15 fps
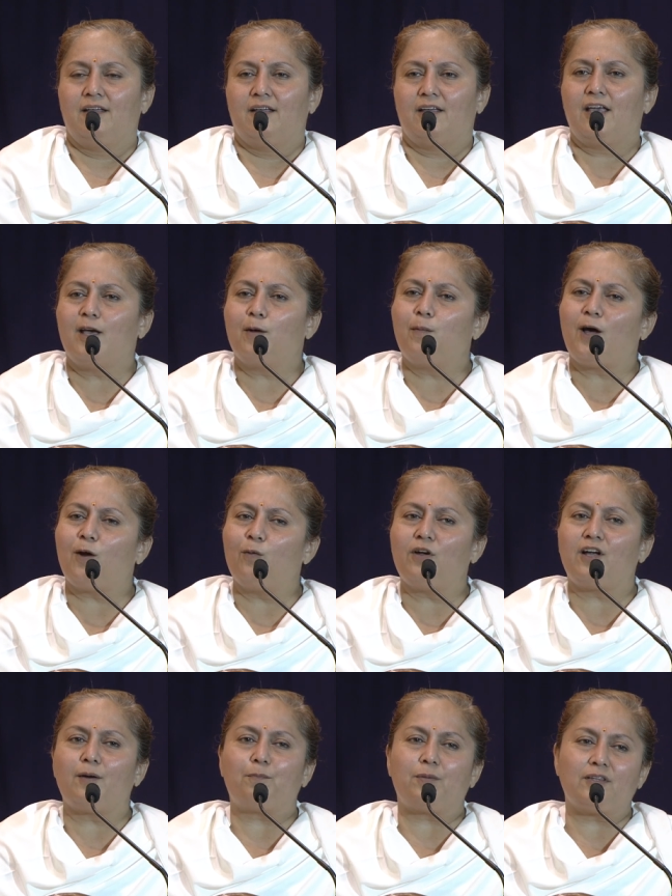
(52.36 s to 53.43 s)
कि एक बार
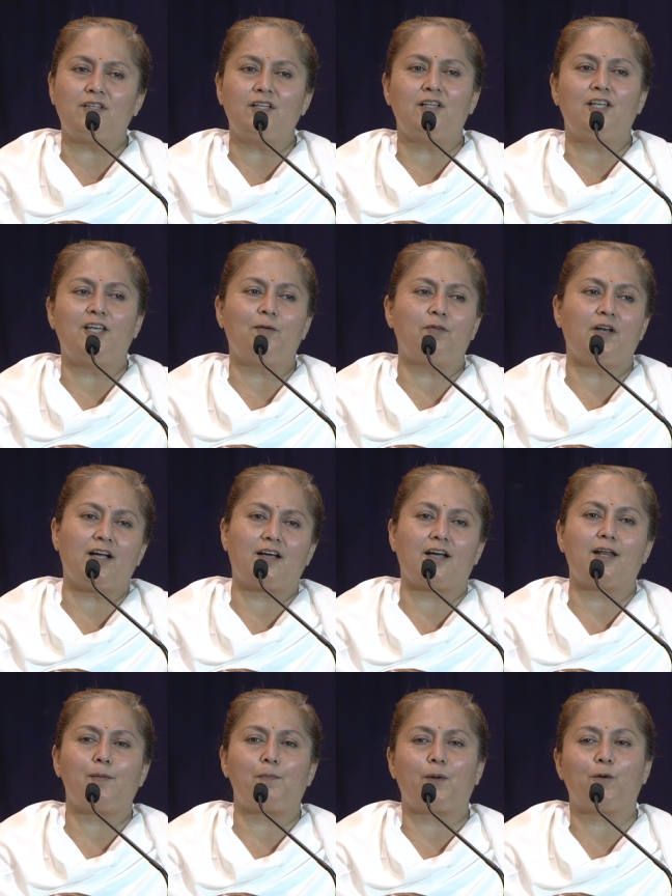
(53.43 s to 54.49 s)
उनका पति नियम ना
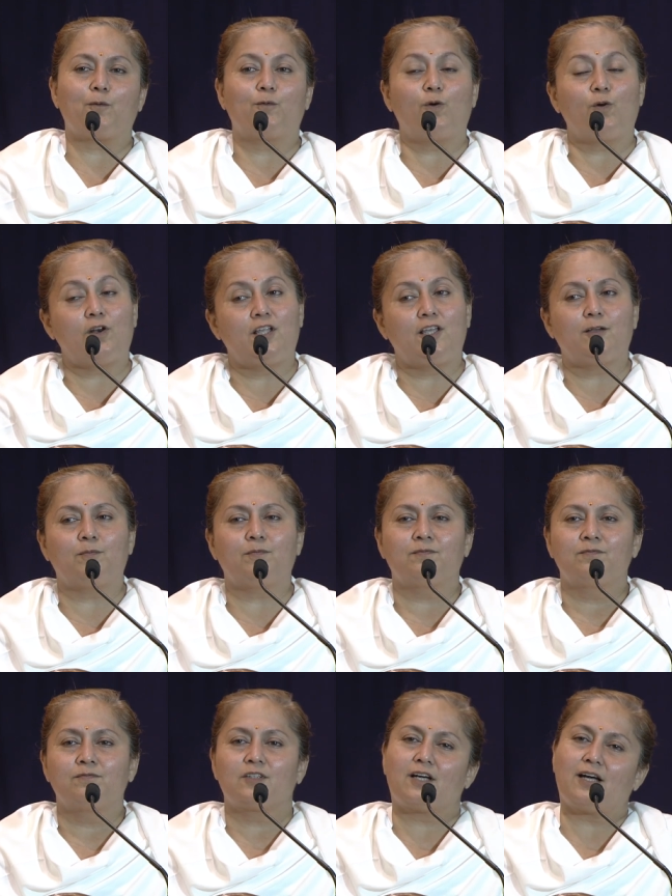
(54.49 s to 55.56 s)
करे पर वो नियम
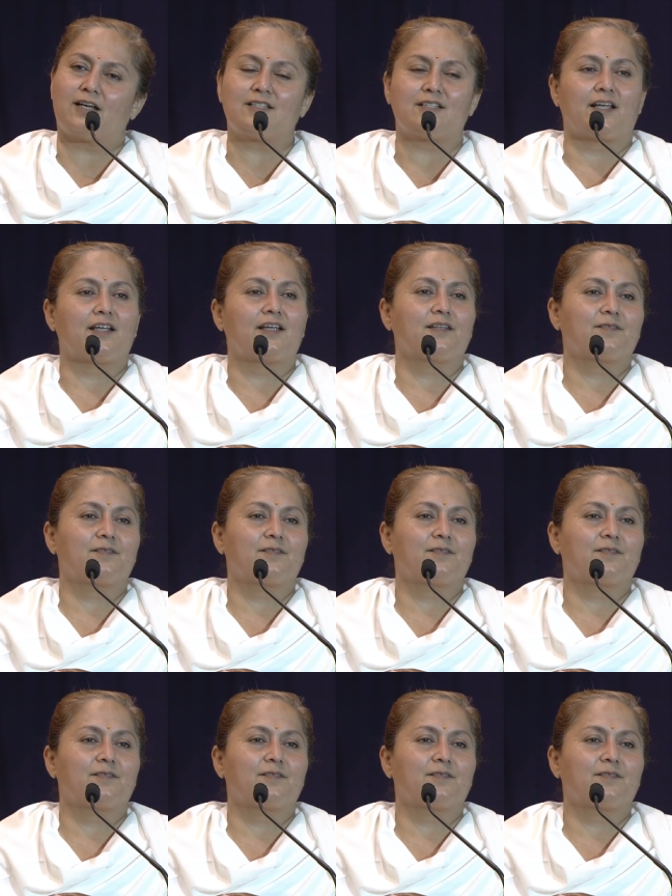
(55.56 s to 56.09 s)
कर जाए